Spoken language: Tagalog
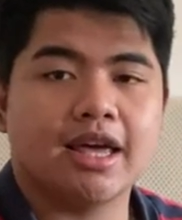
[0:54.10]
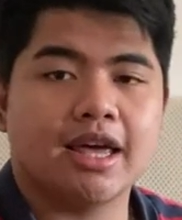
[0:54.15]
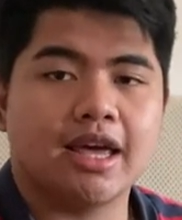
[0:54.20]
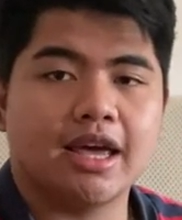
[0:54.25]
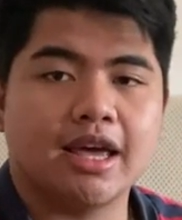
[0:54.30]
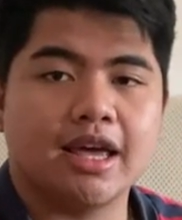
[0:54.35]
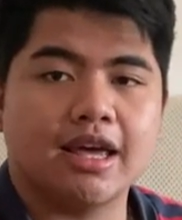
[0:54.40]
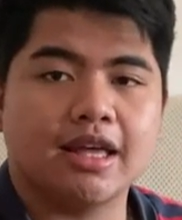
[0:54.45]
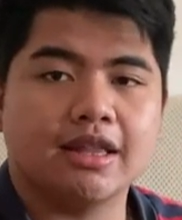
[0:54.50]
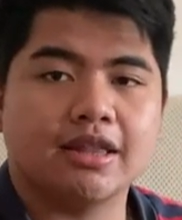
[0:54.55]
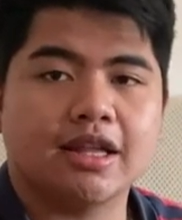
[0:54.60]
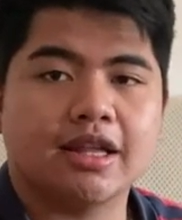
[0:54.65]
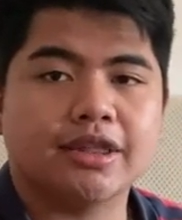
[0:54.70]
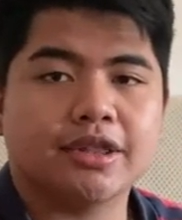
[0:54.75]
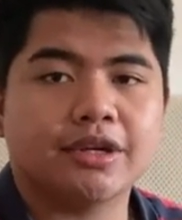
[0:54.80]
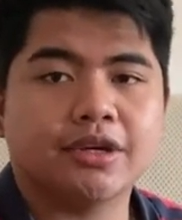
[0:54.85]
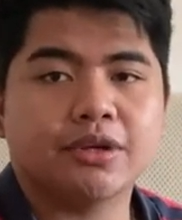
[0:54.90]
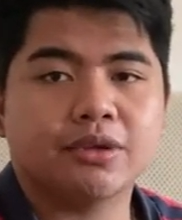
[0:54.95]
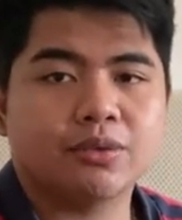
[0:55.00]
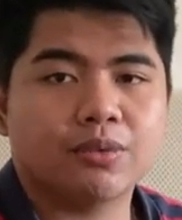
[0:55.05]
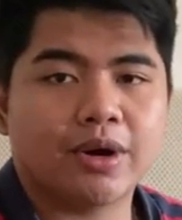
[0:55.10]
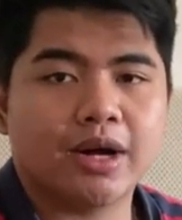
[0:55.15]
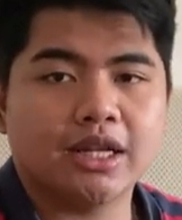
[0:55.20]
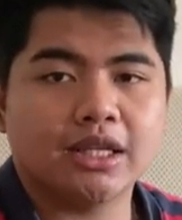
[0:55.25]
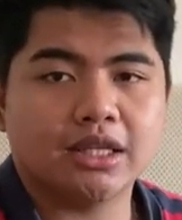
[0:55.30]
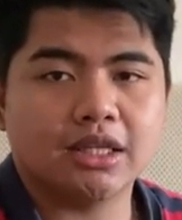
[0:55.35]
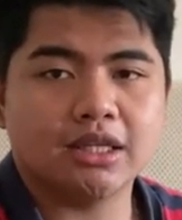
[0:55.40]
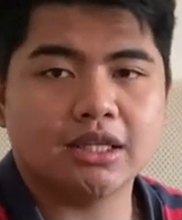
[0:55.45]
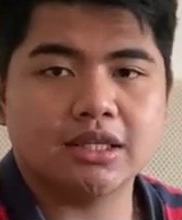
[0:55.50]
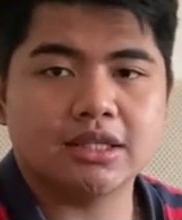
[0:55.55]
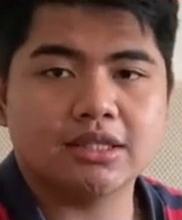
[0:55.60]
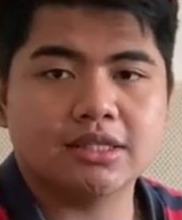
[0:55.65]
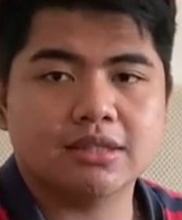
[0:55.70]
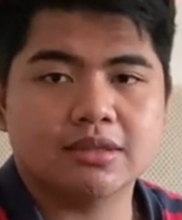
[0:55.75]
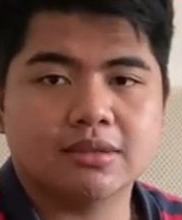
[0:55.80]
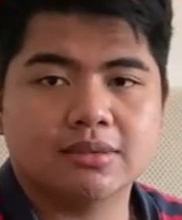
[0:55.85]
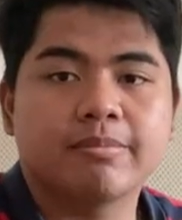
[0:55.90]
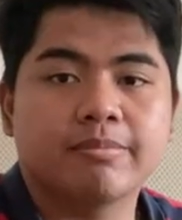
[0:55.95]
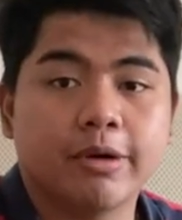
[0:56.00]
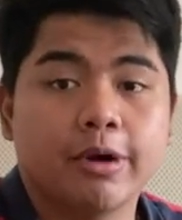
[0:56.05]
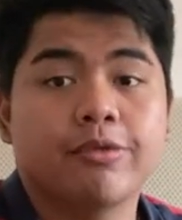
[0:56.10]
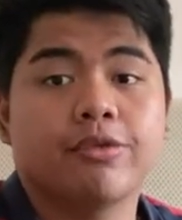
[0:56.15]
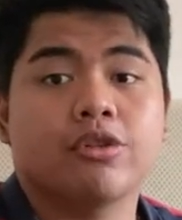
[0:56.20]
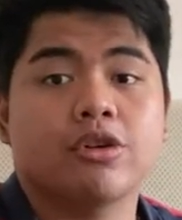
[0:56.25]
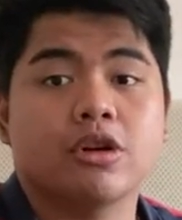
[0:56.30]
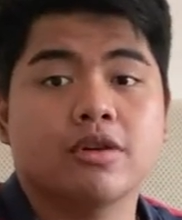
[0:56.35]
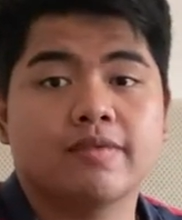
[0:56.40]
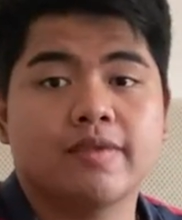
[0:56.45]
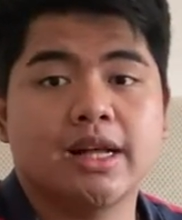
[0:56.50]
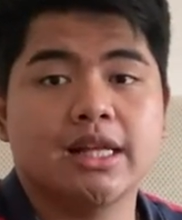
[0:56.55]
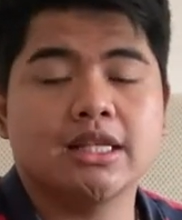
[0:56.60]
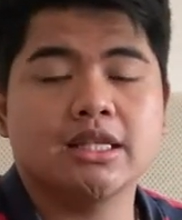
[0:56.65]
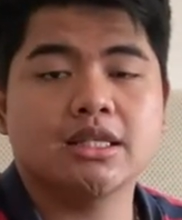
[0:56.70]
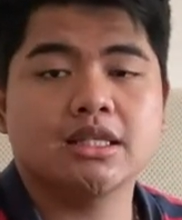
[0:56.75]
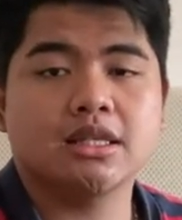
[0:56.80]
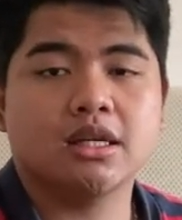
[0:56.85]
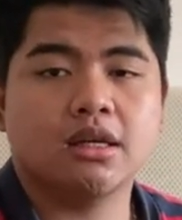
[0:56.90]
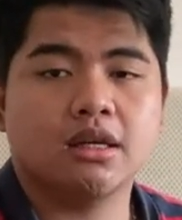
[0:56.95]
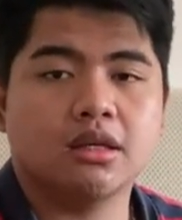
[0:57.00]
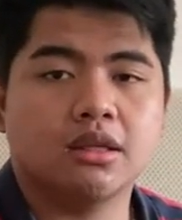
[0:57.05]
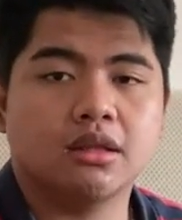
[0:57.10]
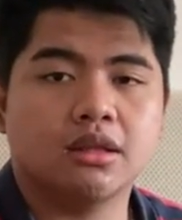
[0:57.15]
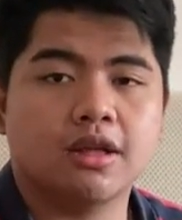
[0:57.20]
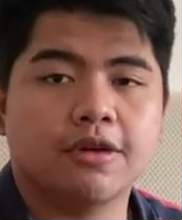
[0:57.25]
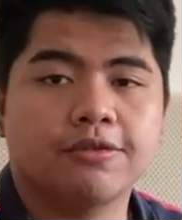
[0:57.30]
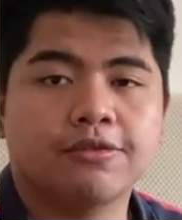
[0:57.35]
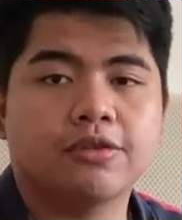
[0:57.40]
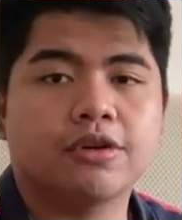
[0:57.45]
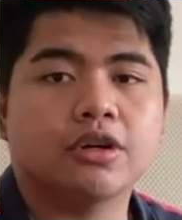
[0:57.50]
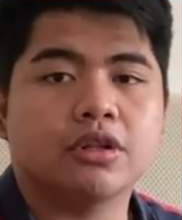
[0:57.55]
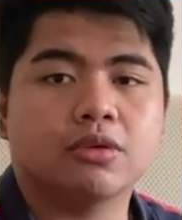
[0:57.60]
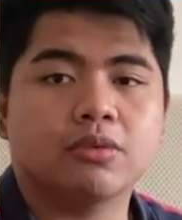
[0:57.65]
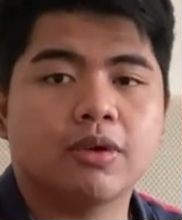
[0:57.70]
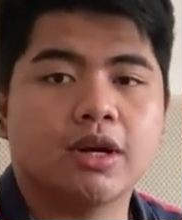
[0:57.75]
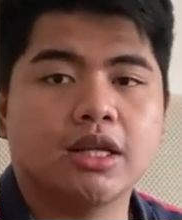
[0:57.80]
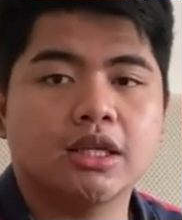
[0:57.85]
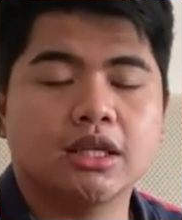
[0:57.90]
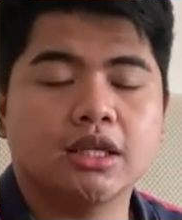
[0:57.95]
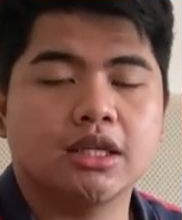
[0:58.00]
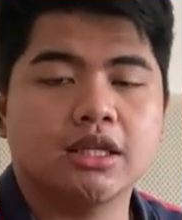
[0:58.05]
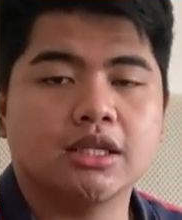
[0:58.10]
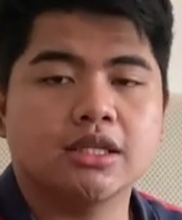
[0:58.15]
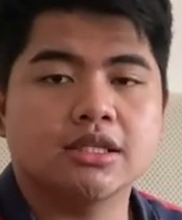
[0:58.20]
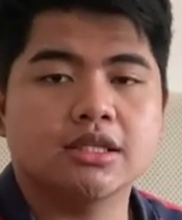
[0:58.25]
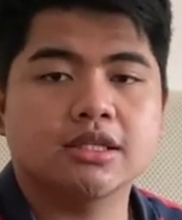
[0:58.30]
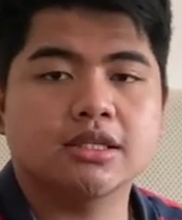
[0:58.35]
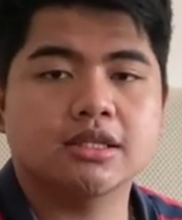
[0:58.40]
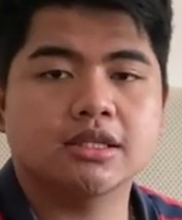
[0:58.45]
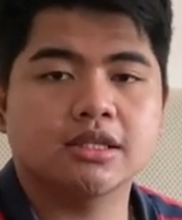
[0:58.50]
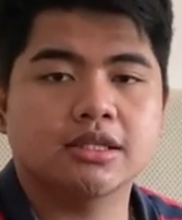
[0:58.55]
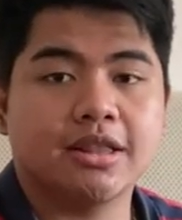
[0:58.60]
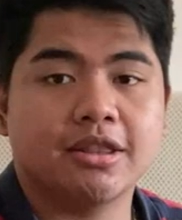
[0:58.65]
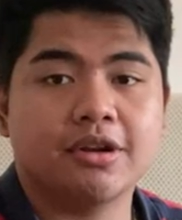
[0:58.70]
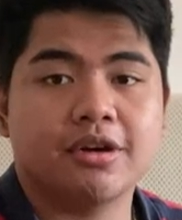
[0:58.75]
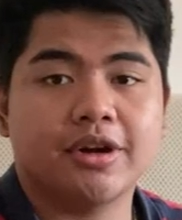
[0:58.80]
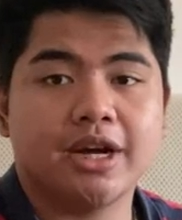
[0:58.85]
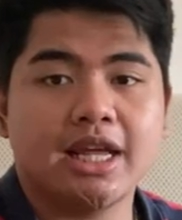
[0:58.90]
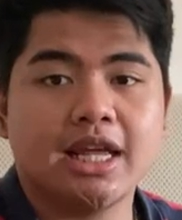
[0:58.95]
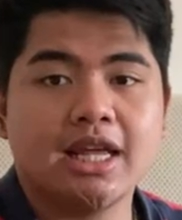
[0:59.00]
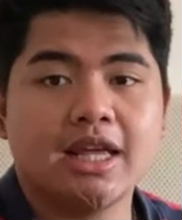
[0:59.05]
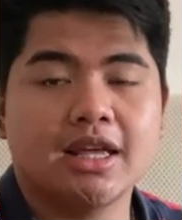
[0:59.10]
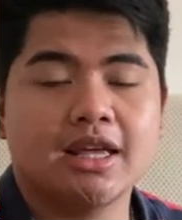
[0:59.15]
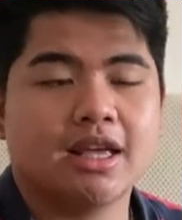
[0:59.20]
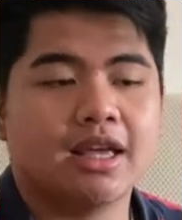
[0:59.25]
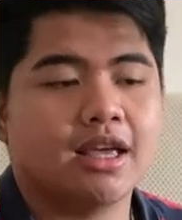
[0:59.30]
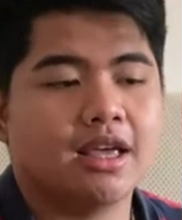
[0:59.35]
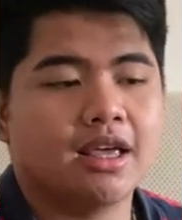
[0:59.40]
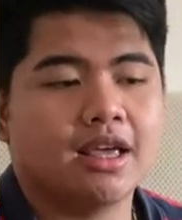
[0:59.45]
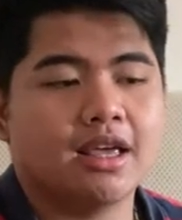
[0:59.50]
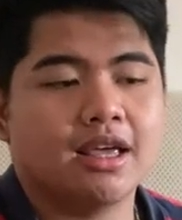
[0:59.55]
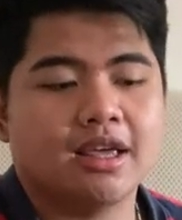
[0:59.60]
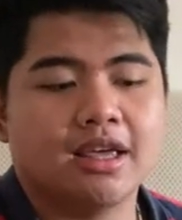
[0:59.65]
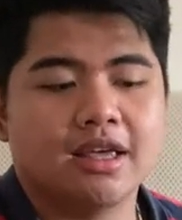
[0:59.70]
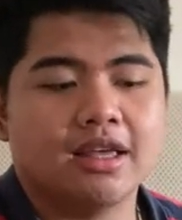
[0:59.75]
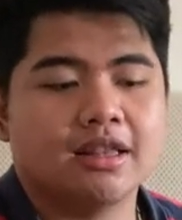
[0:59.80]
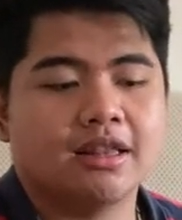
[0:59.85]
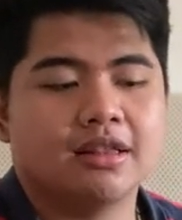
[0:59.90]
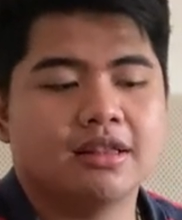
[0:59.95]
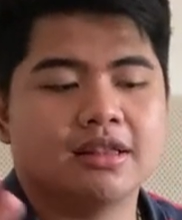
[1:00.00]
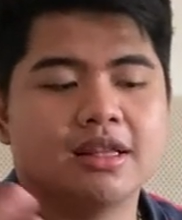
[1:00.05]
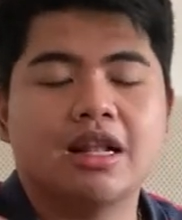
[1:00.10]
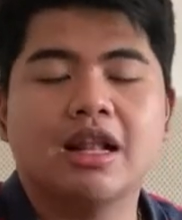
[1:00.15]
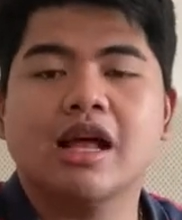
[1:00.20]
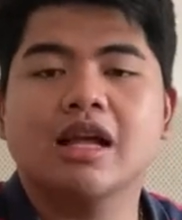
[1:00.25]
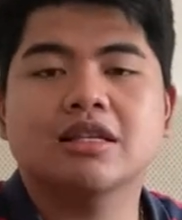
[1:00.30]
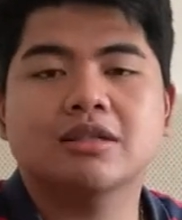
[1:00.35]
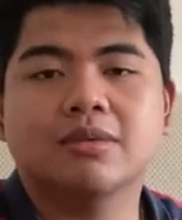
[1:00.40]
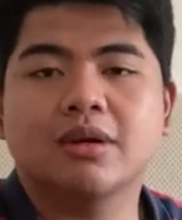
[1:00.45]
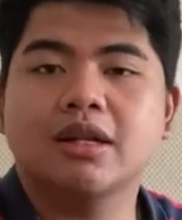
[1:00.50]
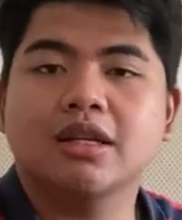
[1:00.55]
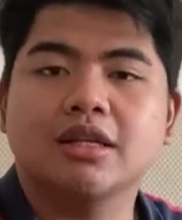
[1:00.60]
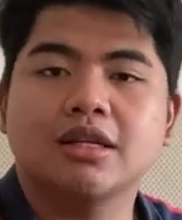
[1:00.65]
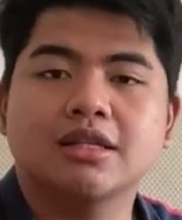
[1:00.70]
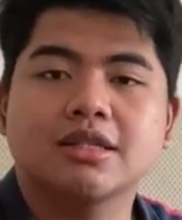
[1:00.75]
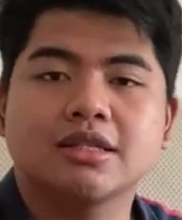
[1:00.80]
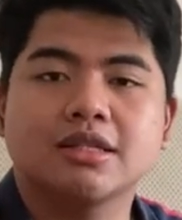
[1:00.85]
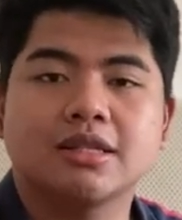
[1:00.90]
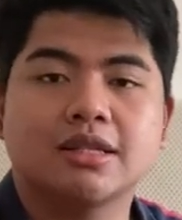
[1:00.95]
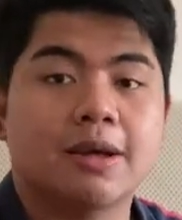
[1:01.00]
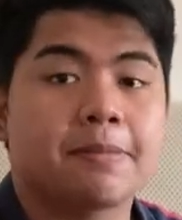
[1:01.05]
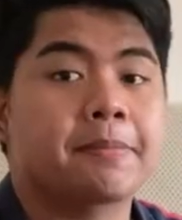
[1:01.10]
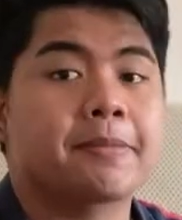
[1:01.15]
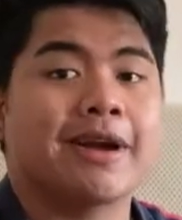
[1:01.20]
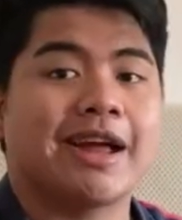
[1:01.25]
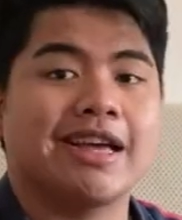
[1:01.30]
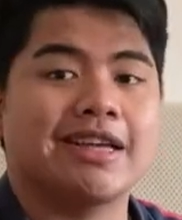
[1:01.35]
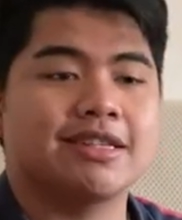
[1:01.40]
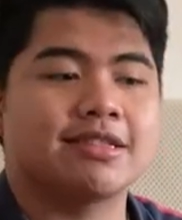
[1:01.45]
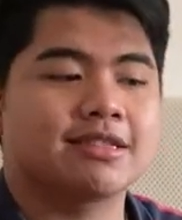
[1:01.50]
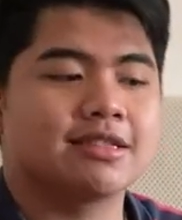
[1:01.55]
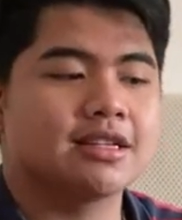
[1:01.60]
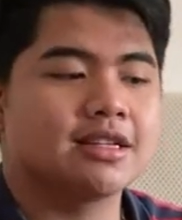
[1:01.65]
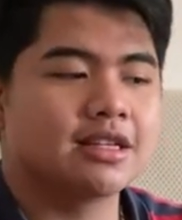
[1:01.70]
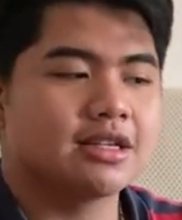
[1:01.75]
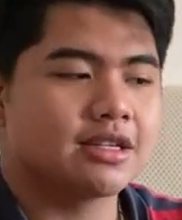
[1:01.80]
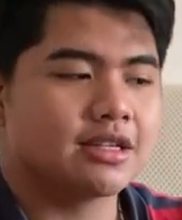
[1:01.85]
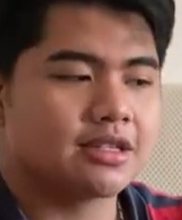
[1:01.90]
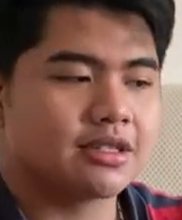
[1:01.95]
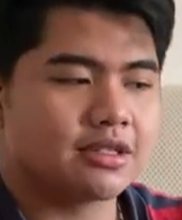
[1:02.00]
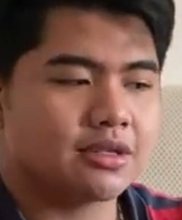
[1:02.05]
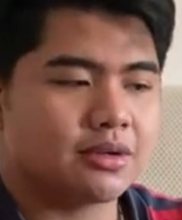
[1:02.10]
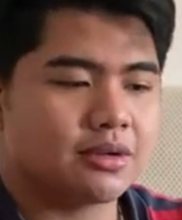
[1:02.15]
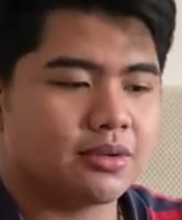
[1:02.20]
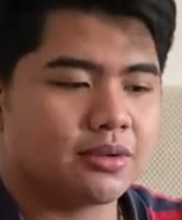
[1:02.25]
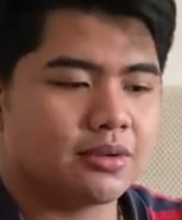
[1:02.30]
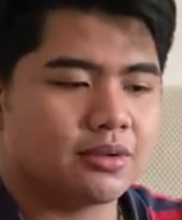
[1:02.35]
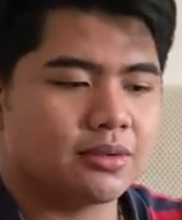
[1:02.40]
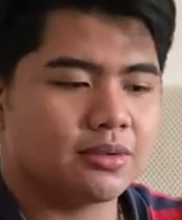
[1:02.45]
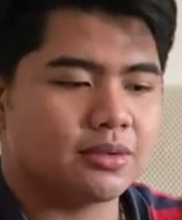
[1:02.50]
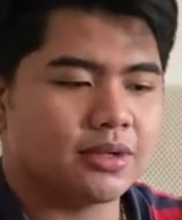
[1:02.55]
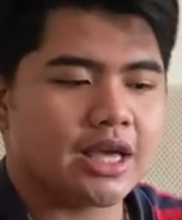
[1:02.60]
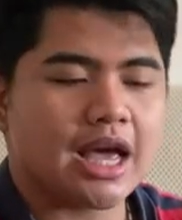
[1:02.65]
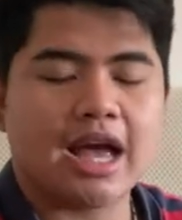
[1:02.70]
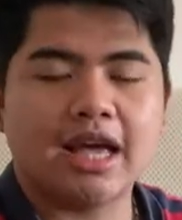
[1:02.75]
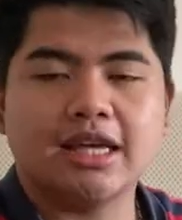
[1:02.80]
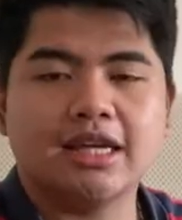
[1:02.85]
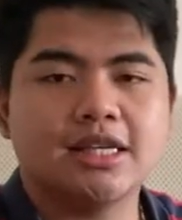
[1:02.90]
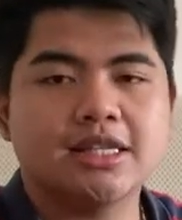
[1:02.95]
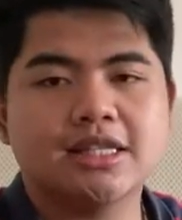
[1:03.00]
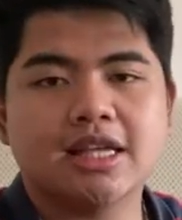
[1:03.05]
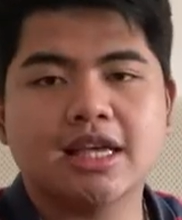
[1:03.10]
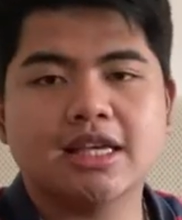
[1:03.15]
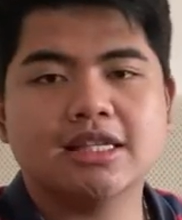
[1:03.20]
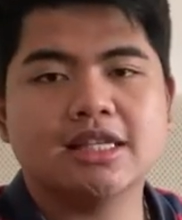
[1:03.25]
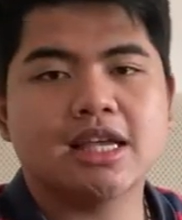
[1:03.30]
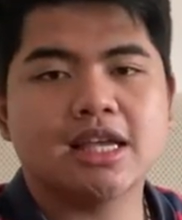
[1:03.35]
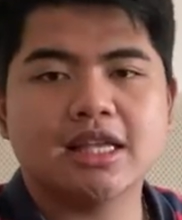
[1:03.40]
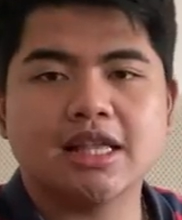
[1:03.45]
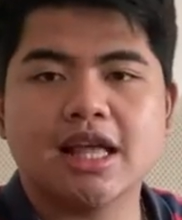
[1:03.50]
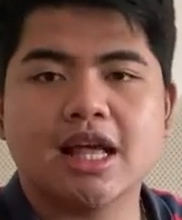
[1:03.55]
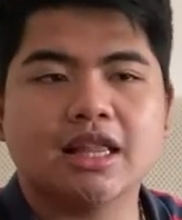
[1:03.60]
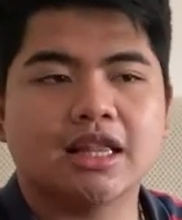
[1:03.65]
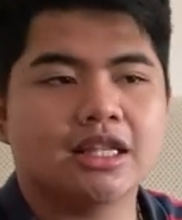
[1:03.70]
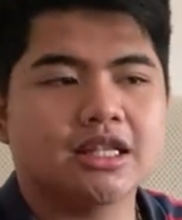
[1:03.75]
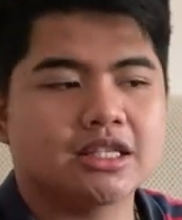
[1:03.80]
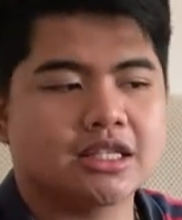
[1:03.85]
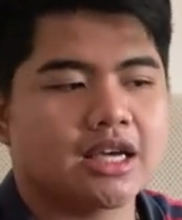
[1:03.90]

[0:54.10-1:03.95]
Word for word: And the third one is performance. And the fourth one is battery. And the last one is the price. So, yeah, iisa-isahin natin